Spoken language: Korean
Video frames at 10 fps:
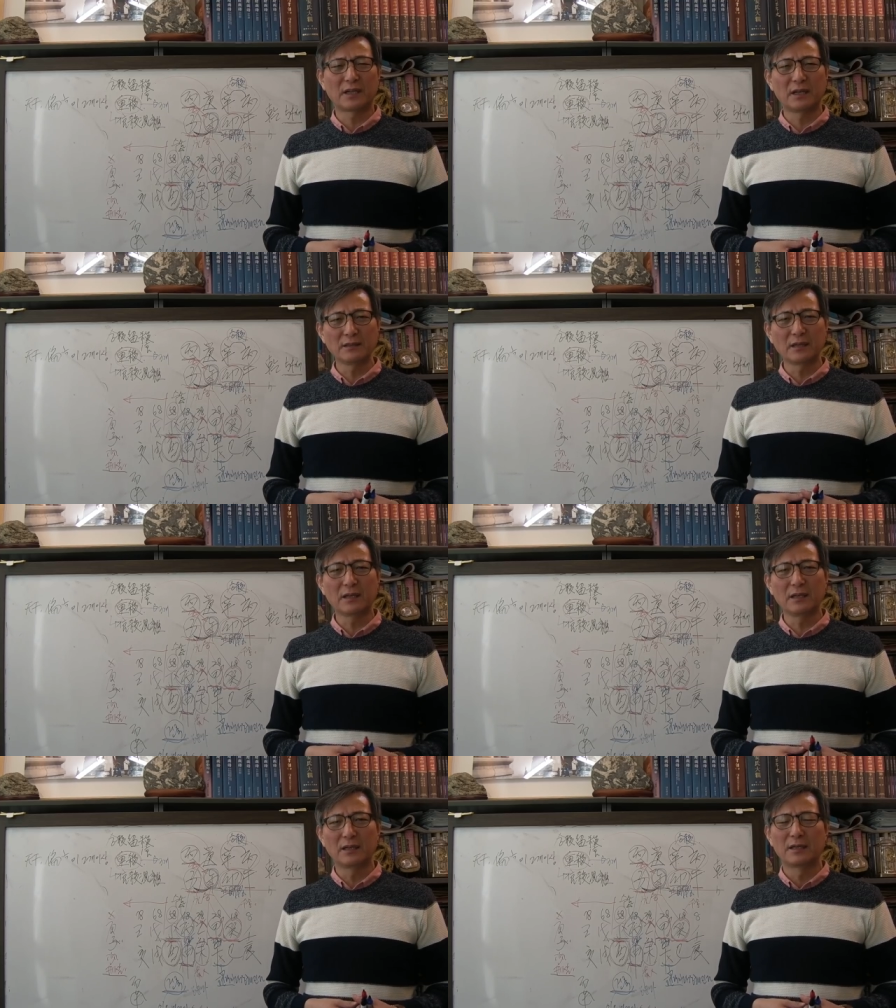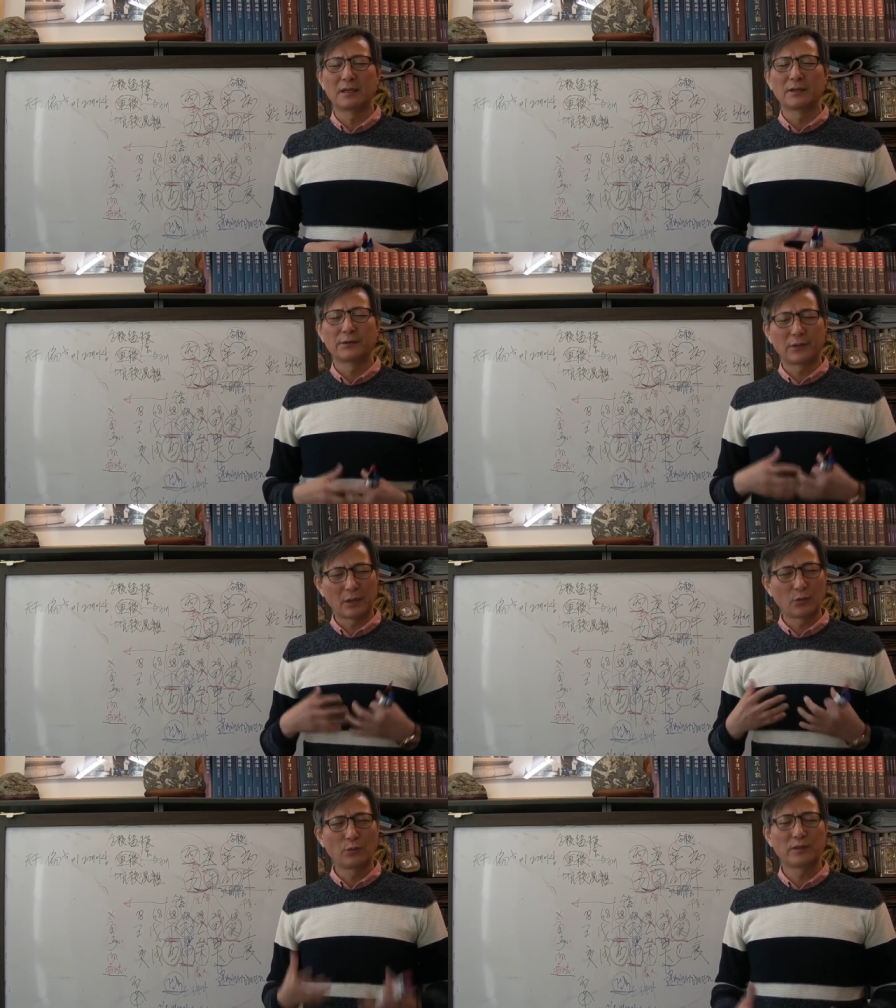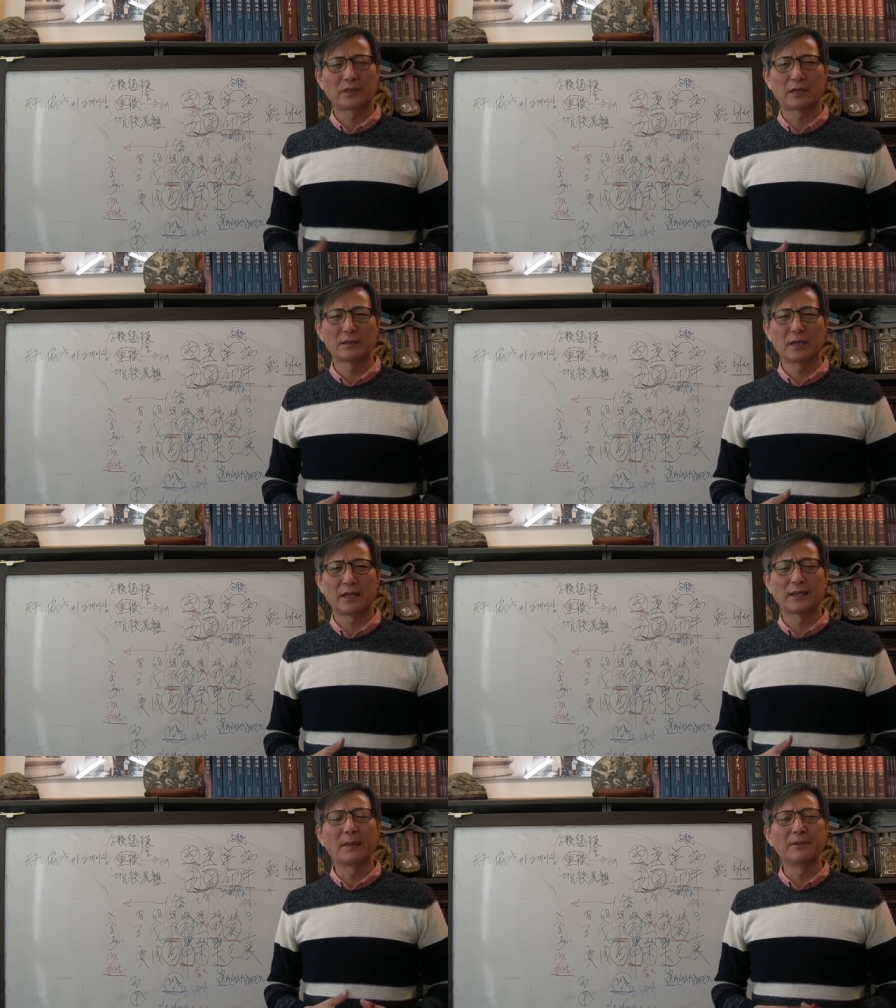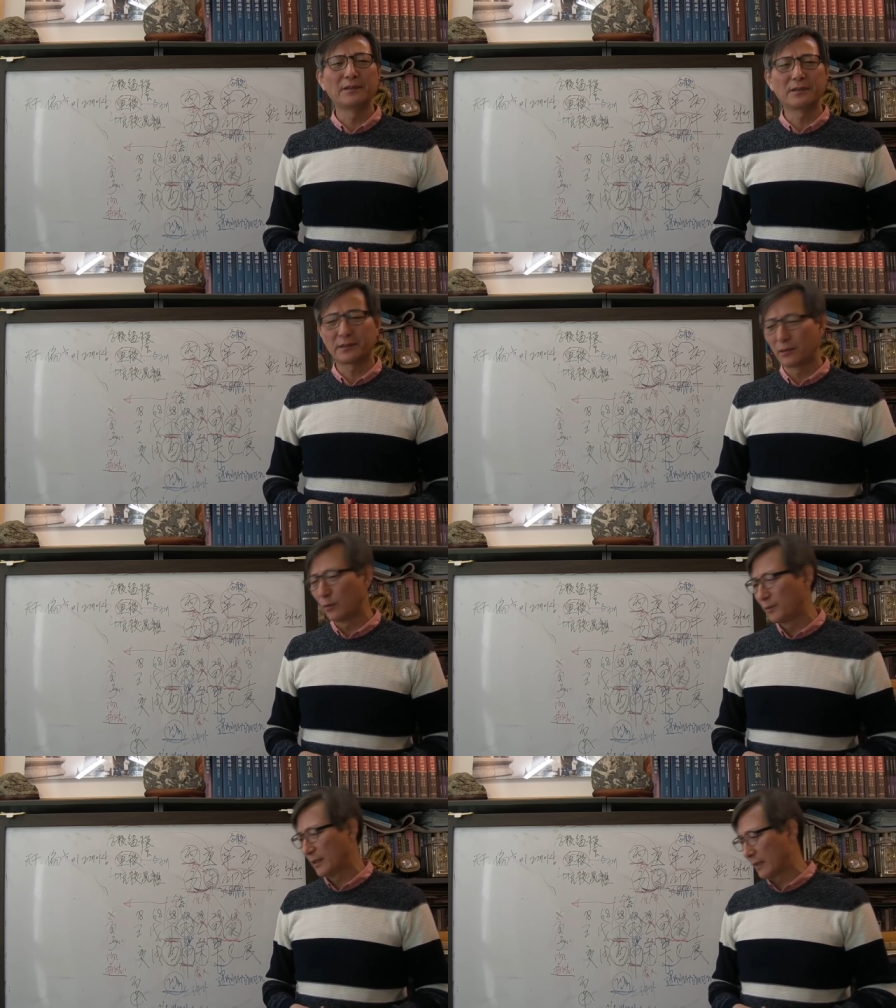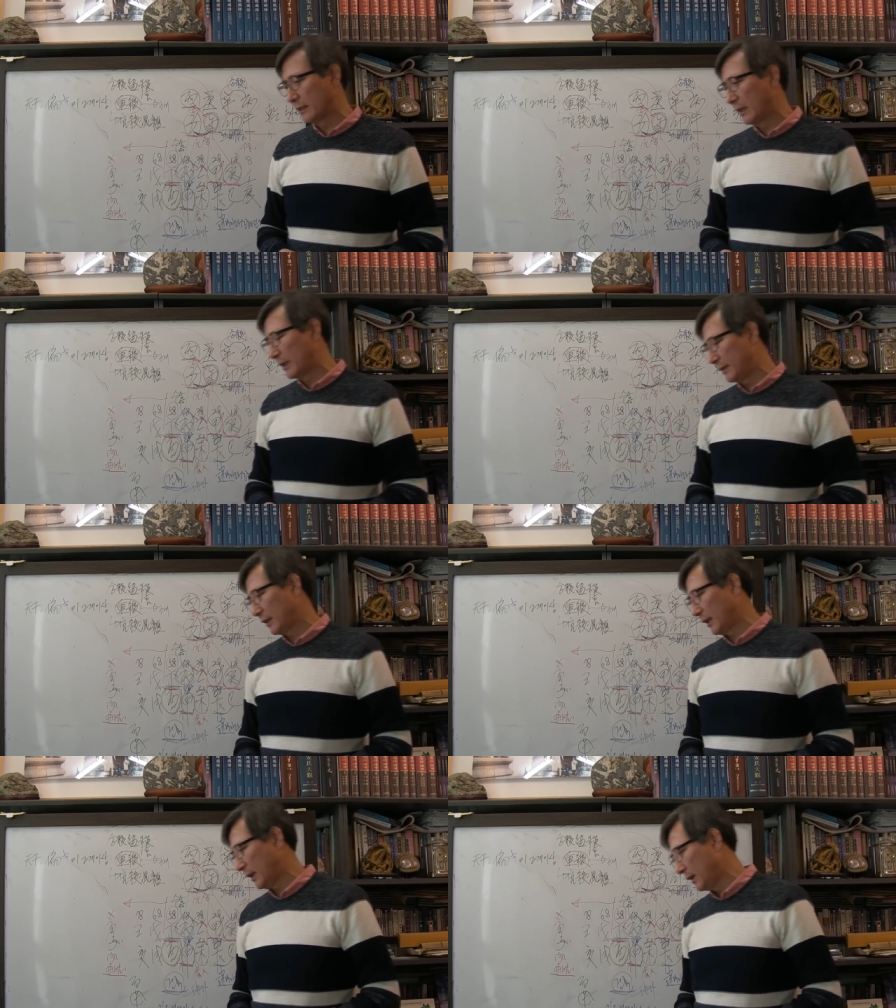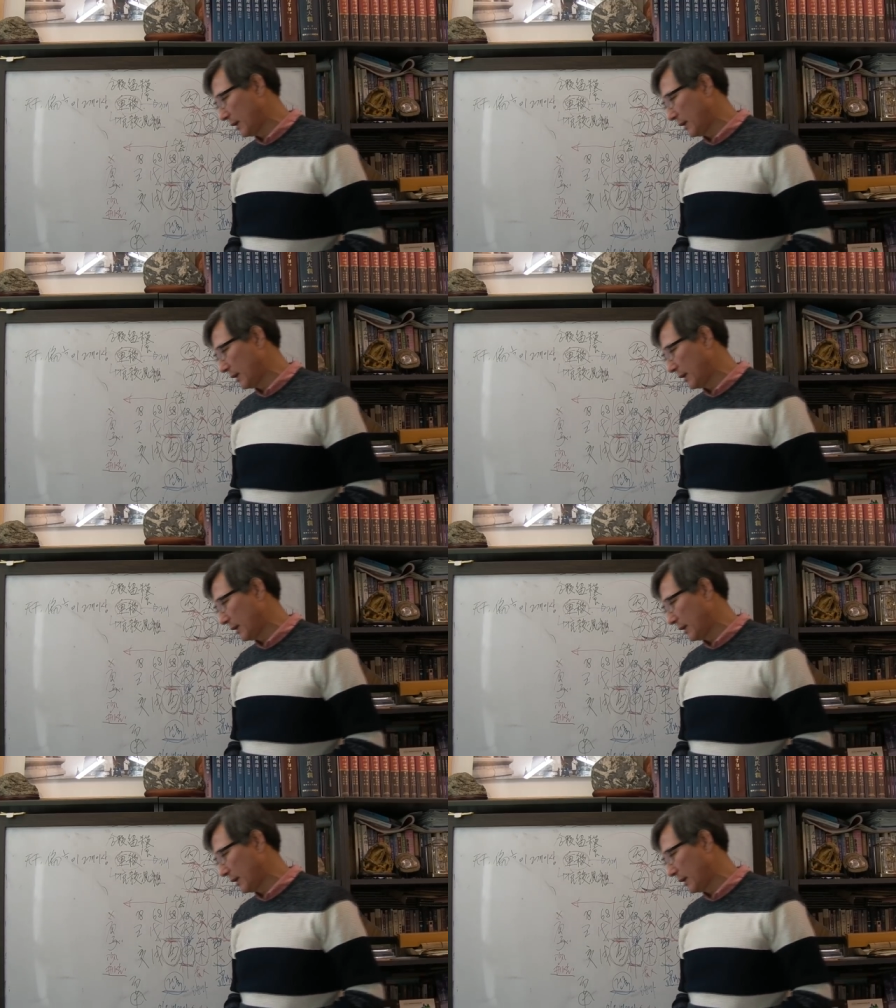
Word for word: 항상 괴로움이 따른다. 내면적 괴로움이 따른다. 이렇게